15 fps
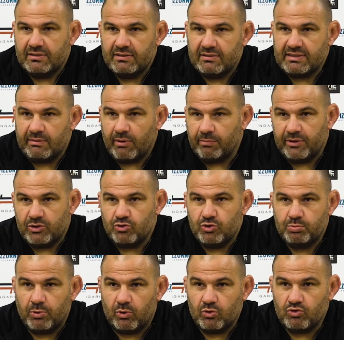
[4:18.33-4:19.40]
Ça m'embête
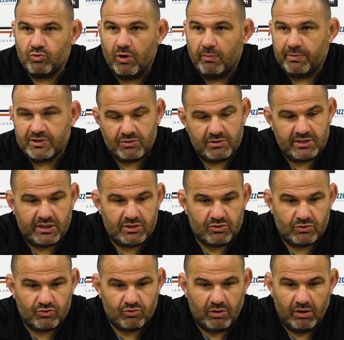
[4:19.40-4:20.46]
juste pour le joueur parce que c'est un
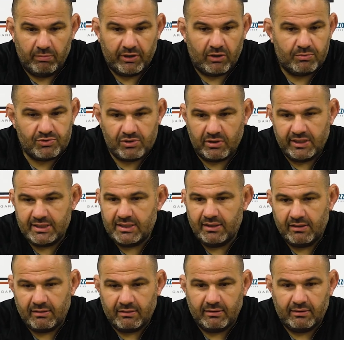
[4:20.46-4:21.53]
jeune joueur, mais comme je l'ai
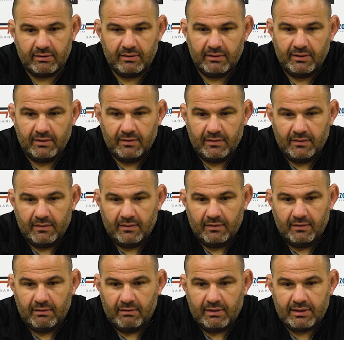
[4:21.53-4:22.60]
dit, euh,
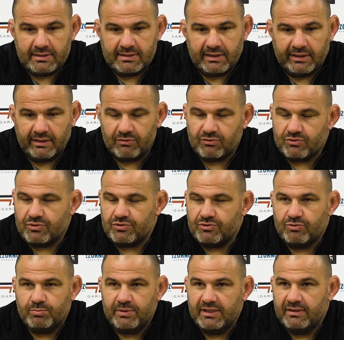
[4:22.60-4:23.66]
c'est les cartons jaunes
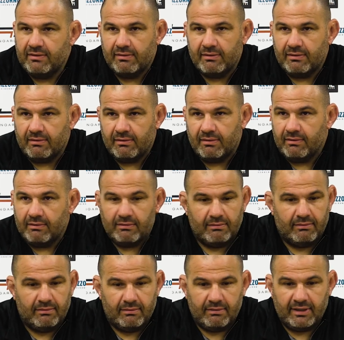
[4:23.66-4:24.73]
stupides.
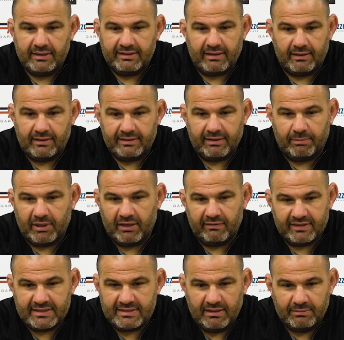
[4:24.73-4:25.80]
voilà, apprends
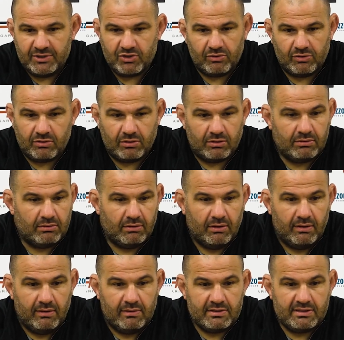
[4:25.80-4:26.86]
avec ça, mais je,
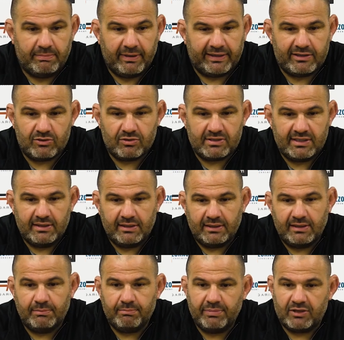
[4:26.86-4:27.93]
c'est pas quelque chose qui,
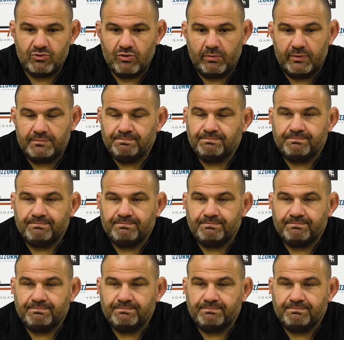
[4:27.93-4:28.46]
me perturbe.